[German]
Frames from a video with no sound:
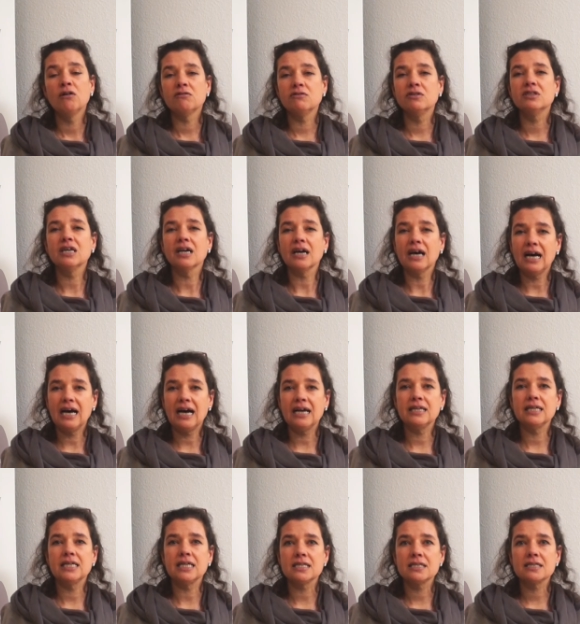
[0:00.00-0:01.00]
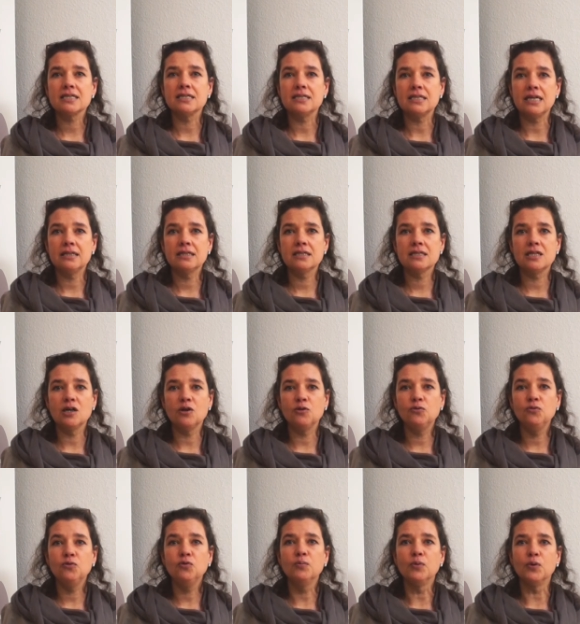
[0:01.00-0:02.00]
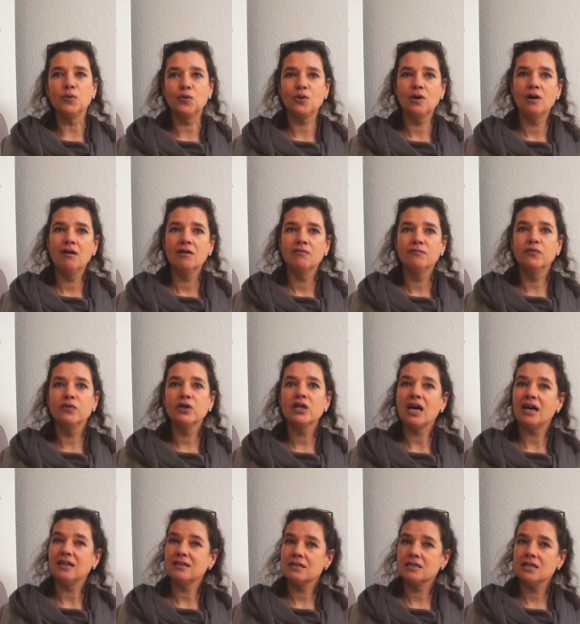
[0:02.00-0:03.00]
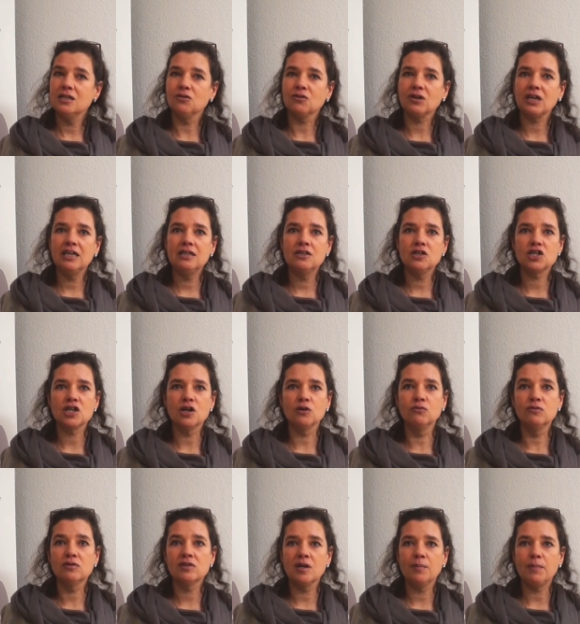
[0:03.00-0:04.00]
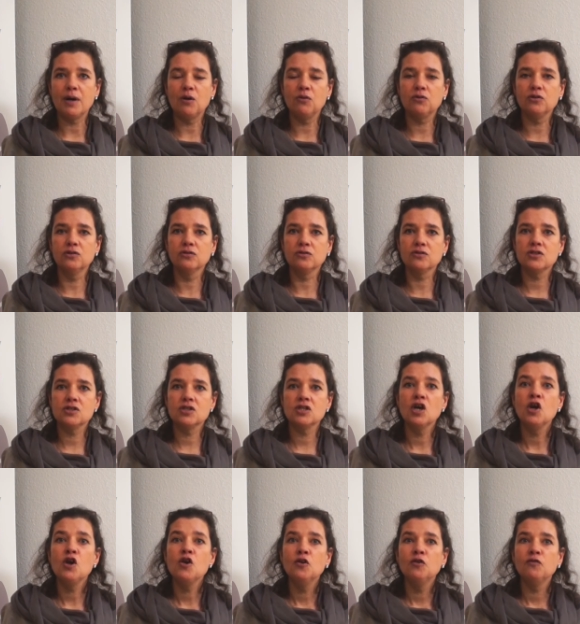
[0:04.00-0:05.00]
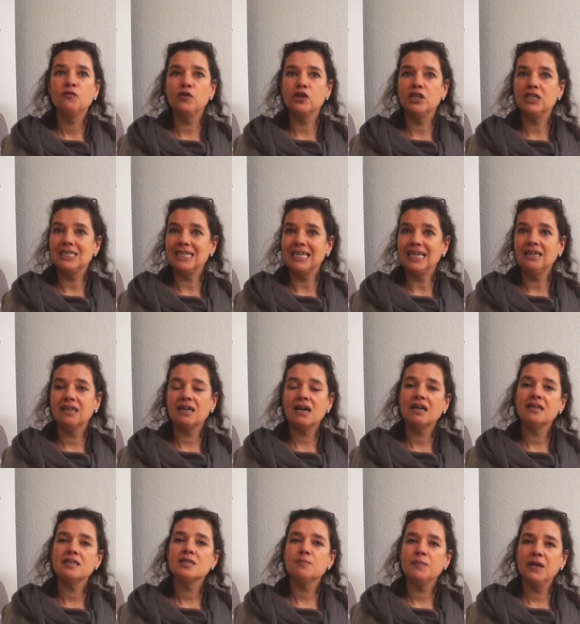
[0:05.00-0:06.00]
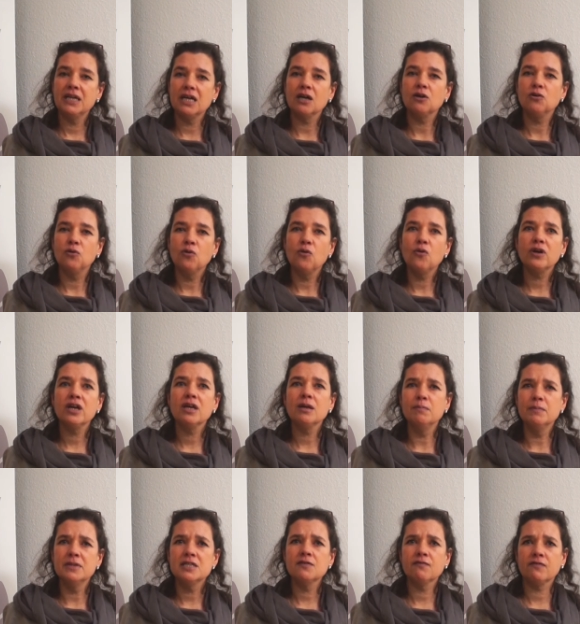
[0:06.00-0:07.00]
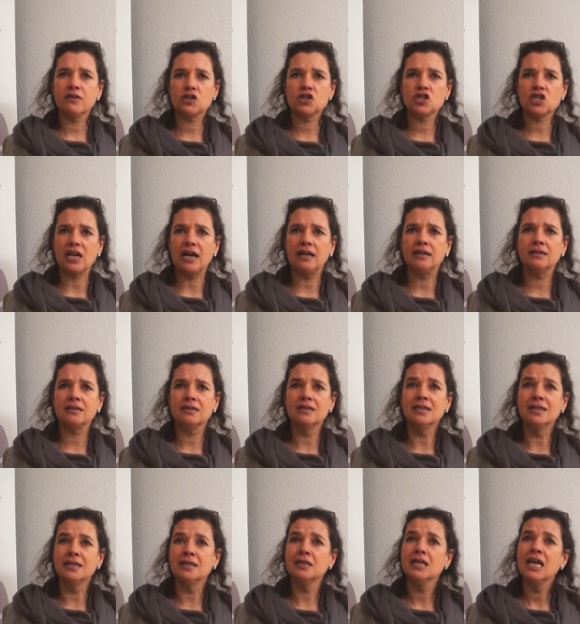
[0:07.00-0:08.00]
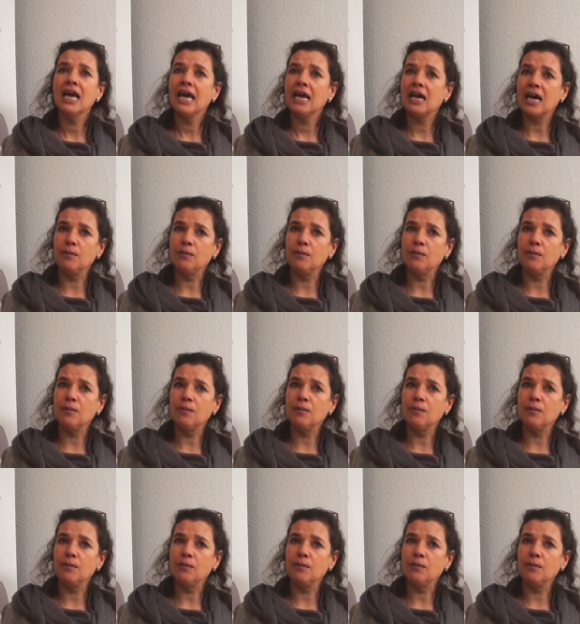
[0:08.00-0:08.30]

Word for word: Und gerade das Gesetz der Übung wurde als theoretischer Unterbau genutzt für den als Pädagogik missverstandenen,